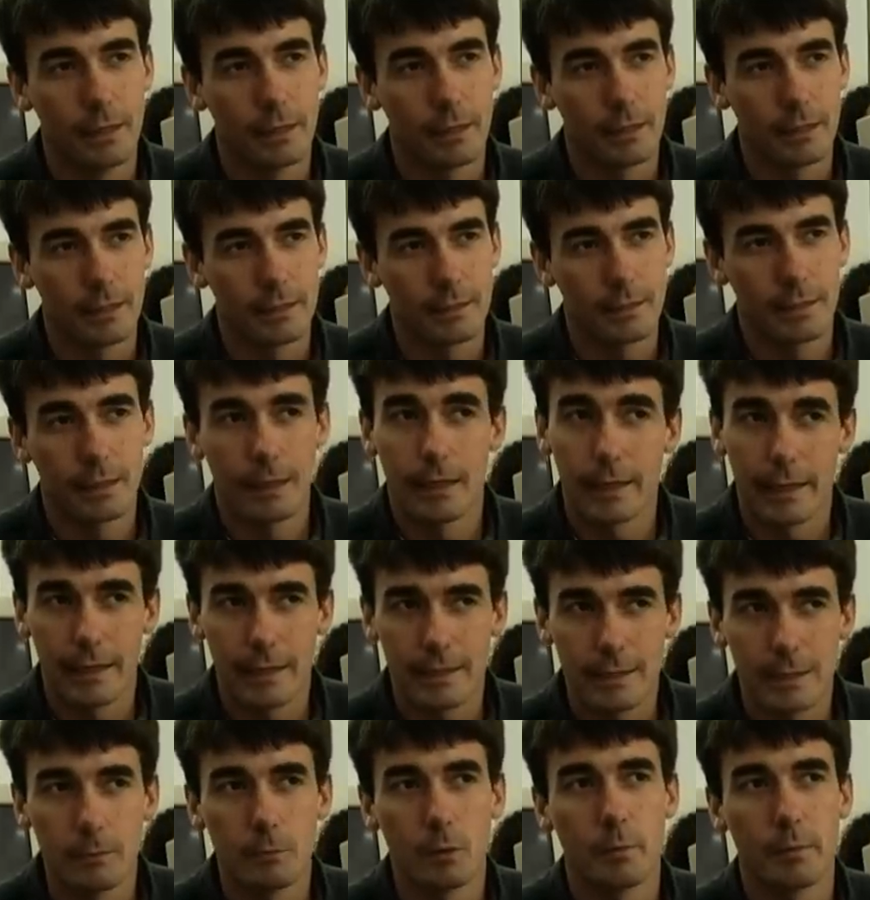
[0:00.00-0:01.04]
que es
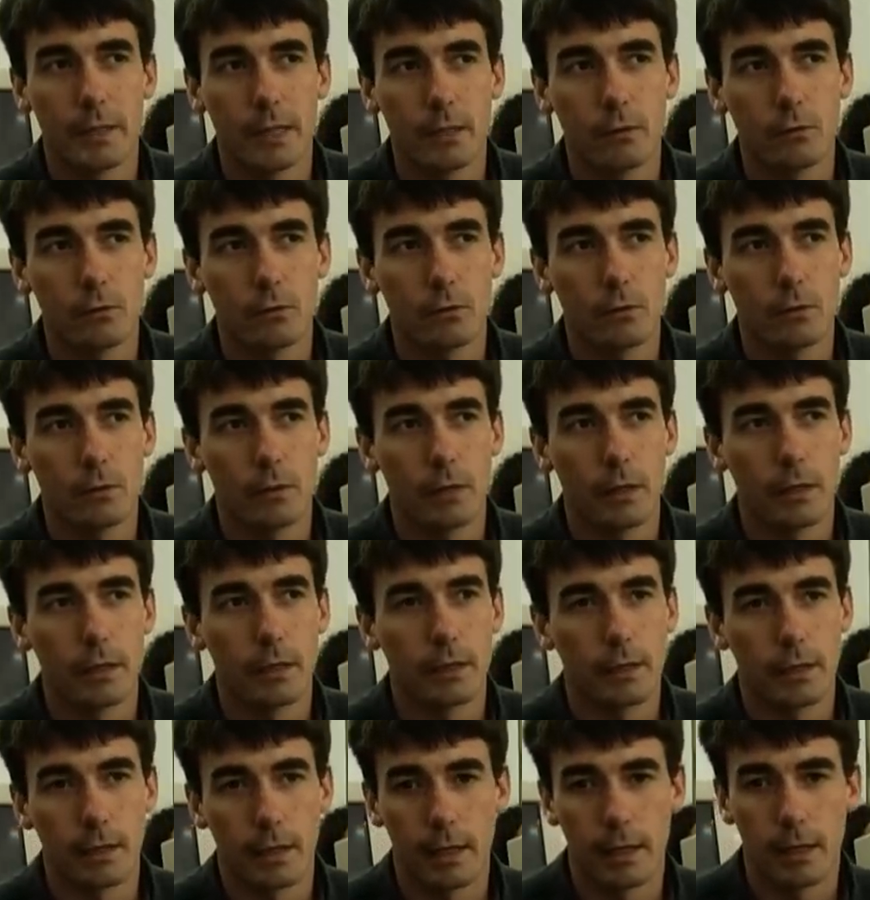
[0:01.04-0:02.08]
ese momento
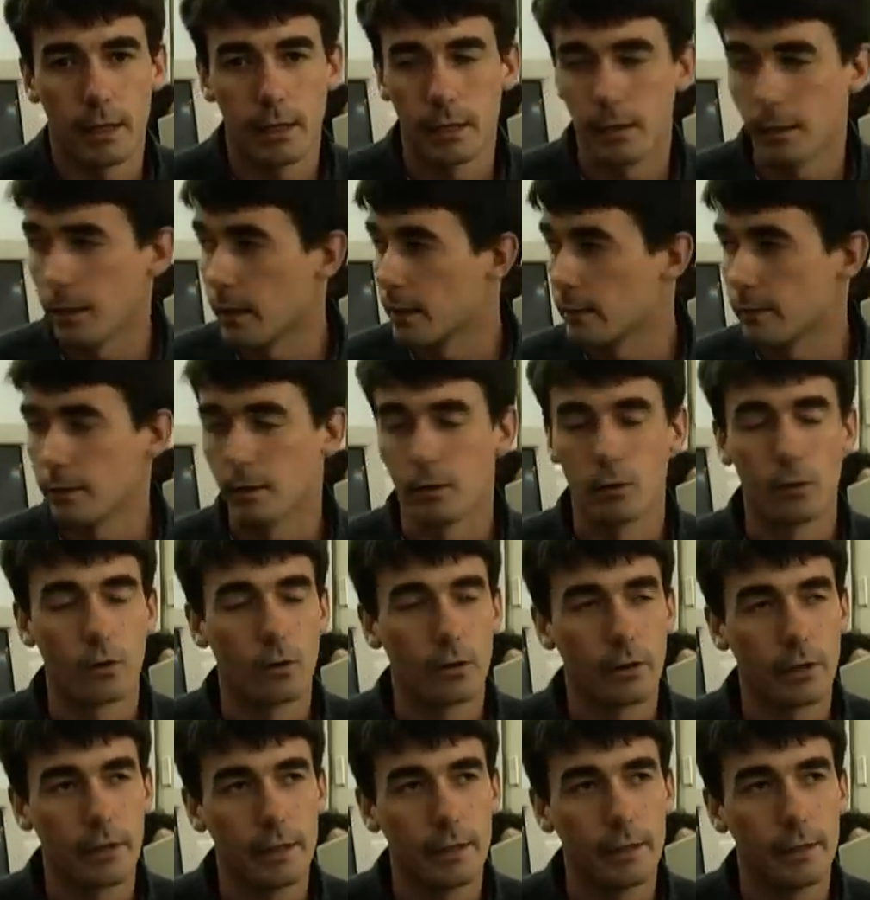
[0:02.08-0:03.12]
en que la, la
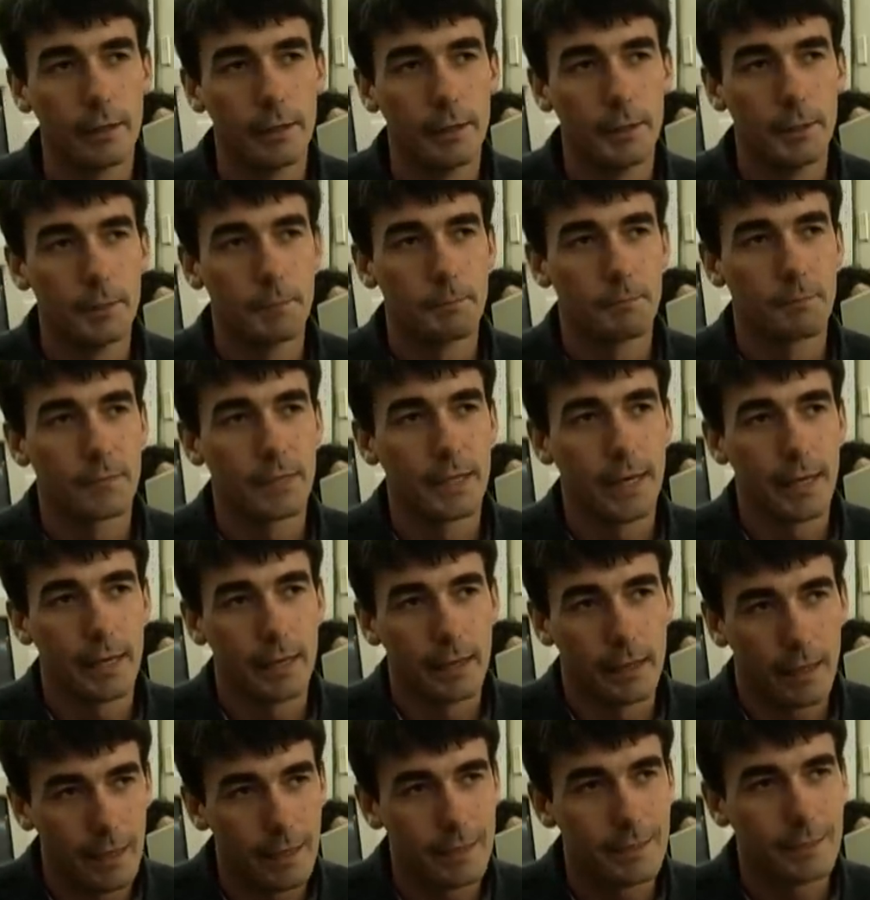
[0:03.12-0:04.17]
tecnología ya
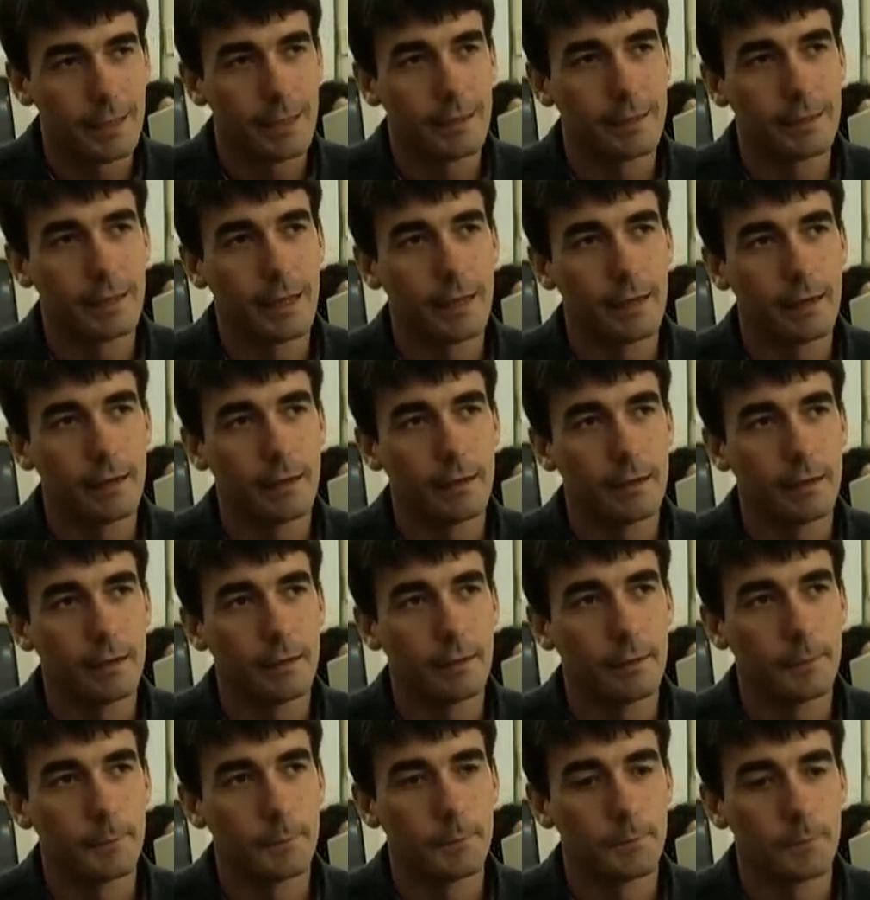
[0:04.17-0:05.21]
está
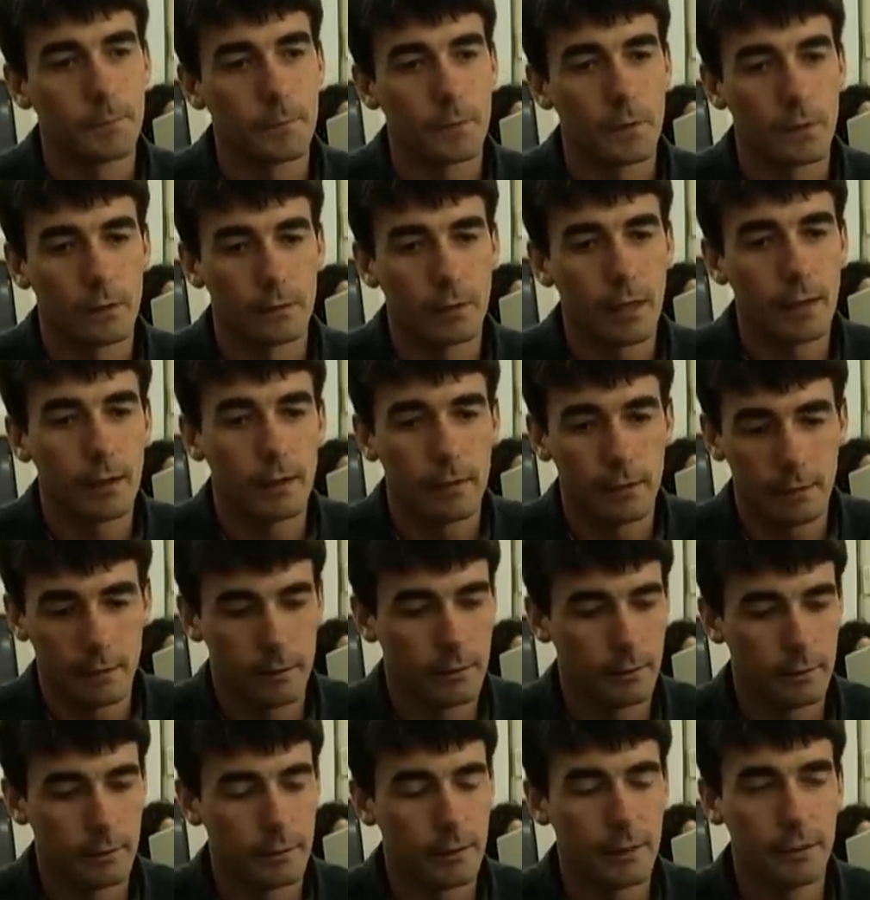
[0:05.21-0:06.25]
tan,
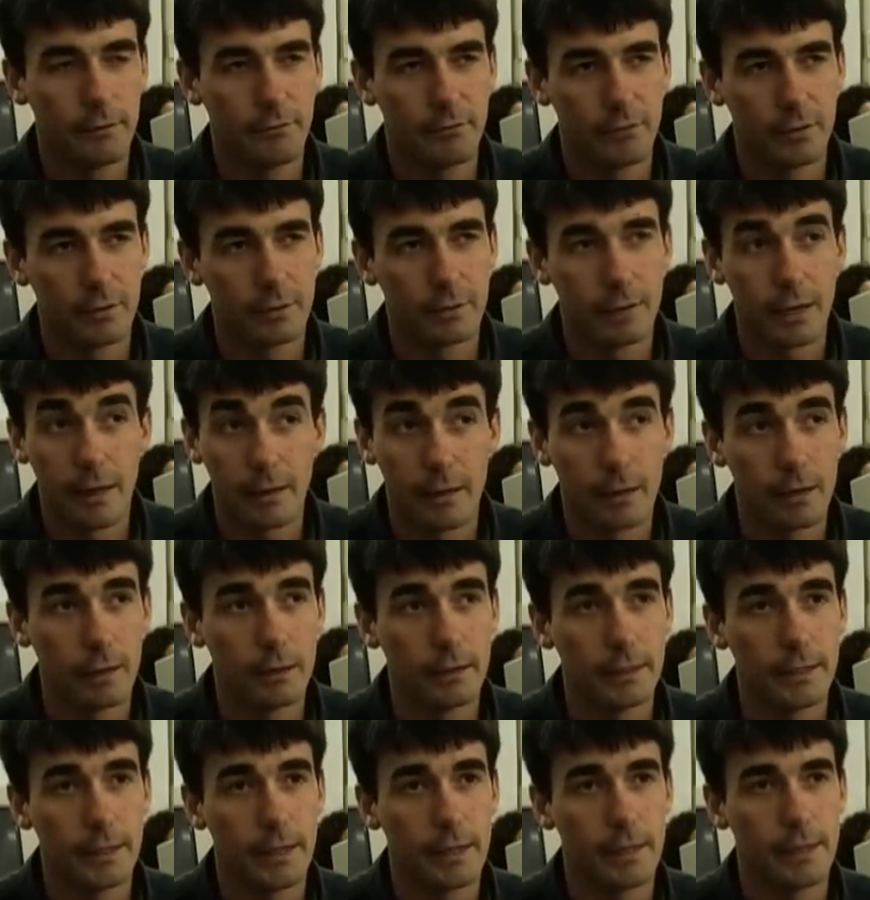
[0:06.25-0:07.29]
tan infiltrada en el
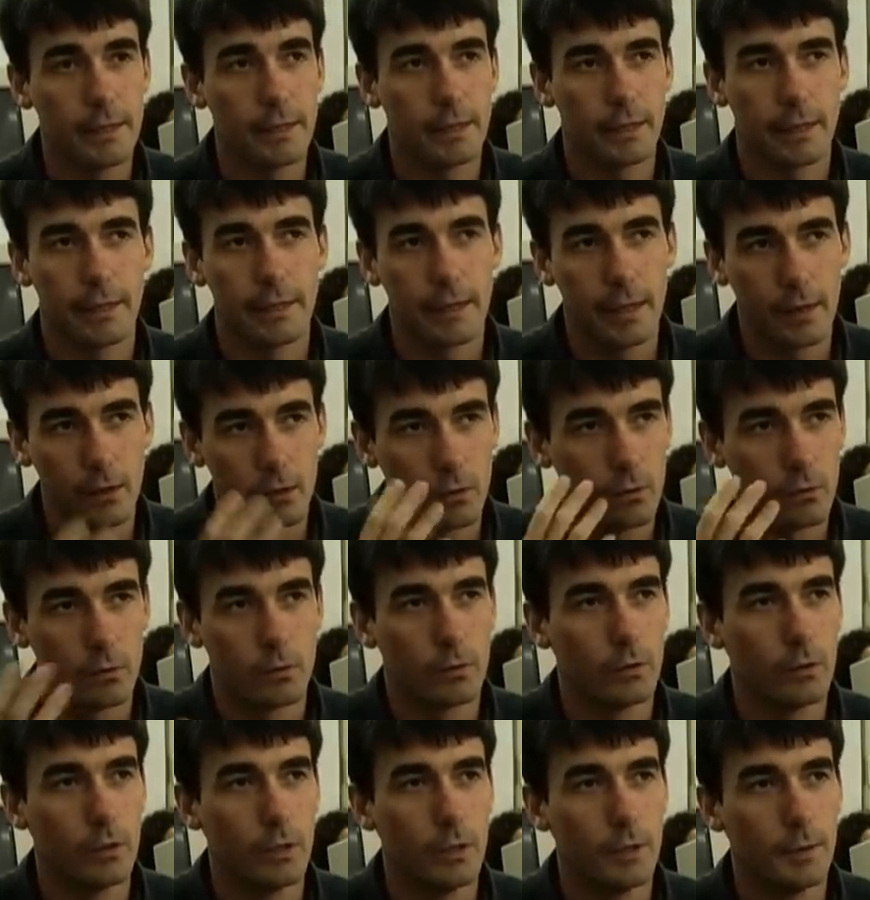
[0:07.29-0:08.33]
día a día que ya no,